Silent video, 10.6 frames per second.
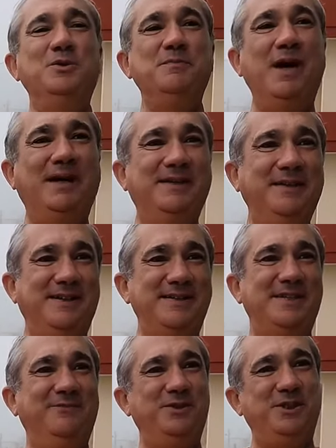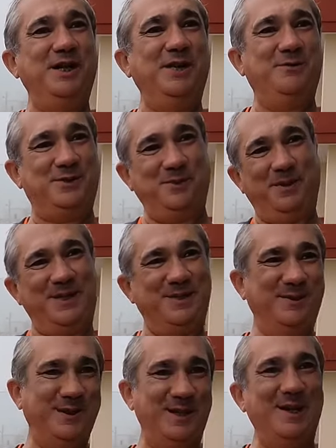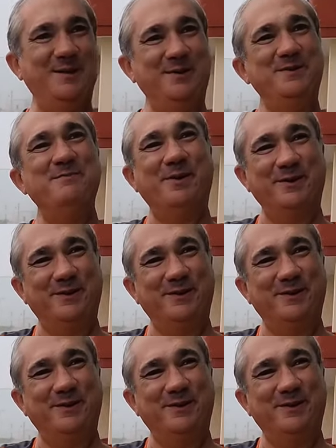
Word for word: lui in macchina che la si ma- avvicina a questo pazzo di italiano in moto.